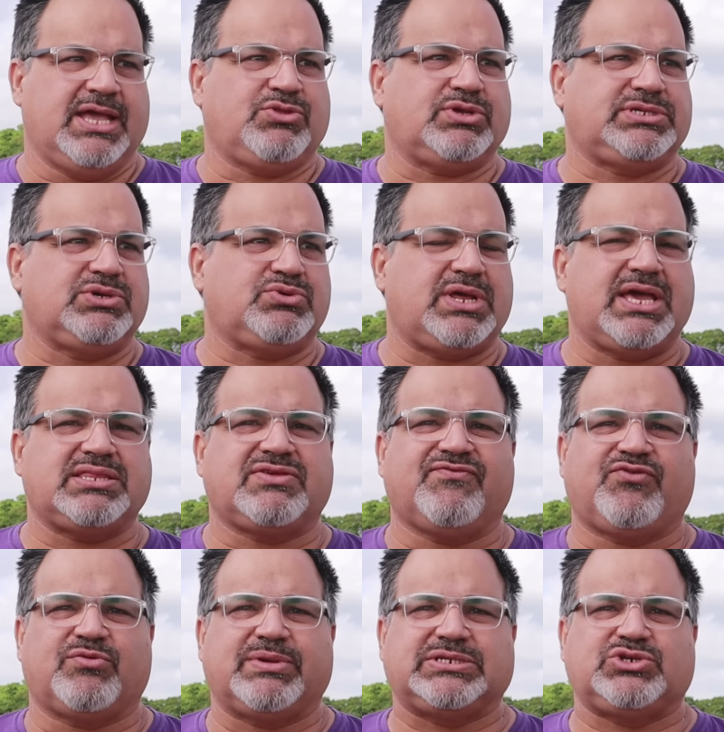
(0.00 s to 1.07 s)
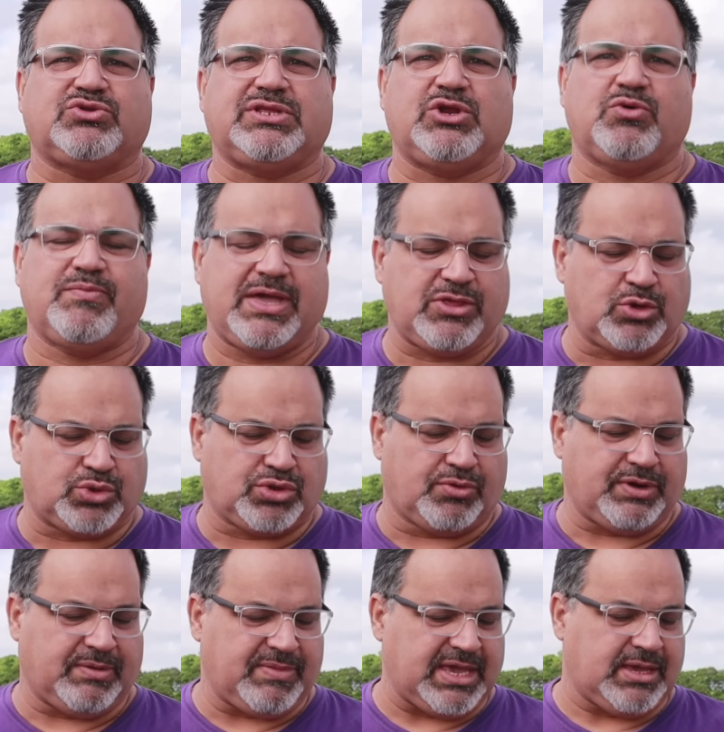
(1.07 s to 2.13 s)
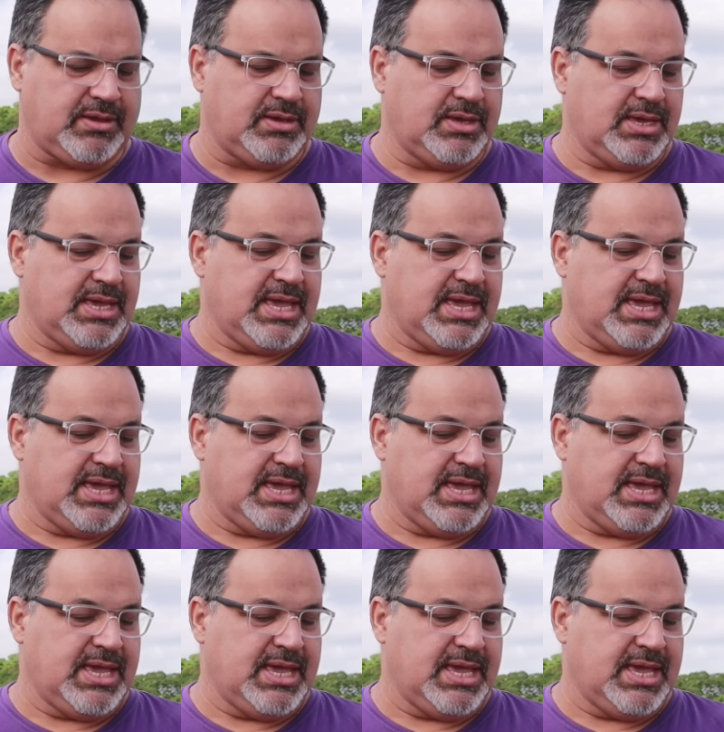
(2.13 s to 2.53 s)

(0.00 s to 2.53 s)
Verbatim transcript: Esto ha sido una desinformación de los medios sobre mí.